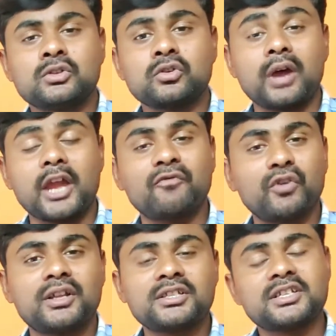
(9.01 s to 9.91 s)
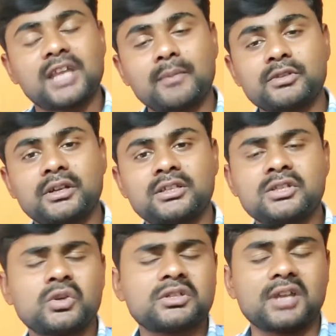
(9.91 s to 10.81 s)
సో ఐఫోన్ నుంచి శాంసంగ్ నుంచి
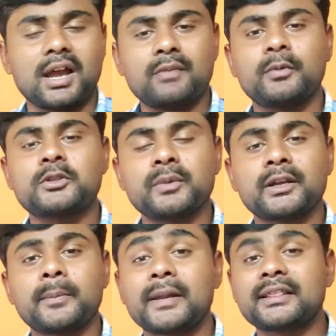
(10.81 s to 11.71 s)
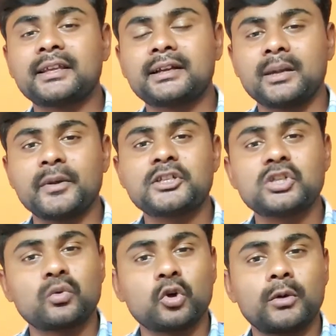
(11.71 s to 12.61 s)
సో చాలా మొబైల్స్ మనకి ప్రతి కంపెనీ
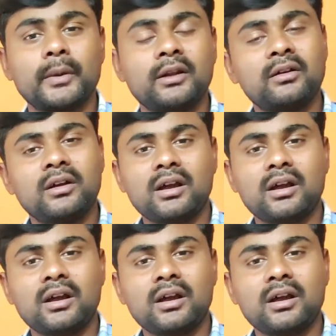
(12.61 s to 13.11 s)
నుంచి ఒక మొబైల్